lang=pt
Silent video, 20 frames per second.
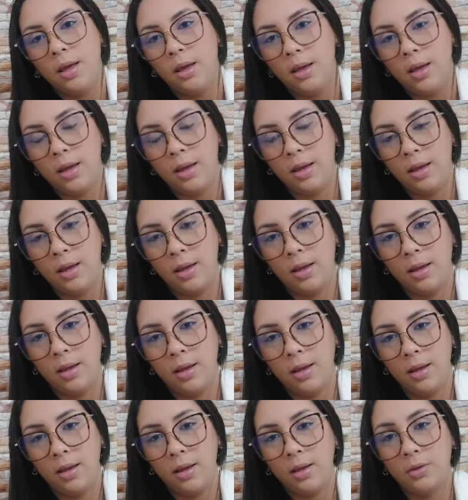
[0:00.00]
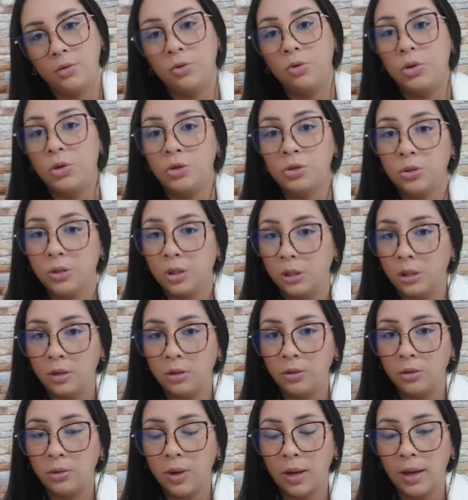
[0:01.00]
É, eu
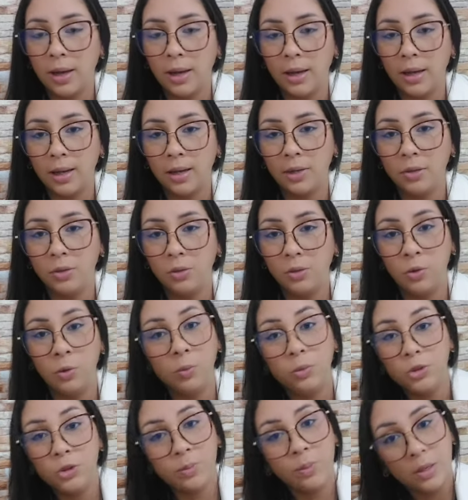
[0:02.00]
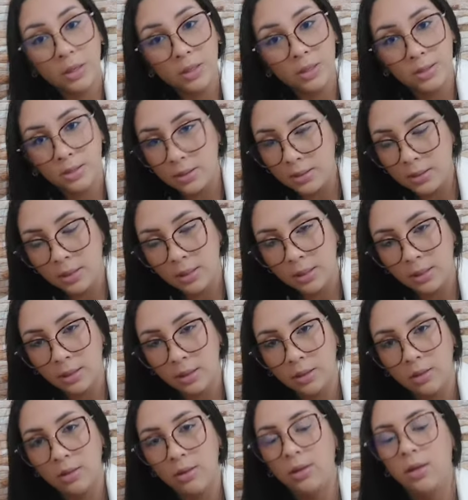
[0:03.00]
ajudando a galera do grupo de
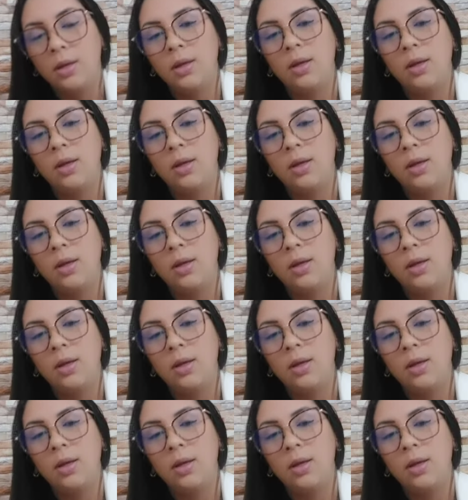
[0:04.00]
medicina,